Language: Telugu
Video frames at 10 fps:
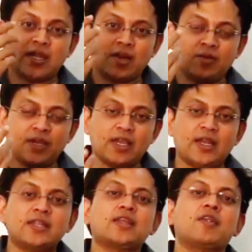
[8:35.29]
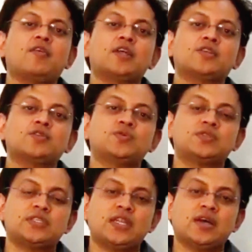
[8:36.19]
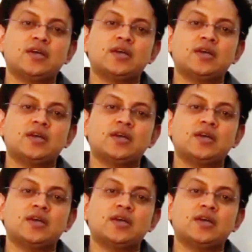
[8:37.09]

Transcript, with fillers: నలభై ఏళ్ళ తర్వాత చూసిన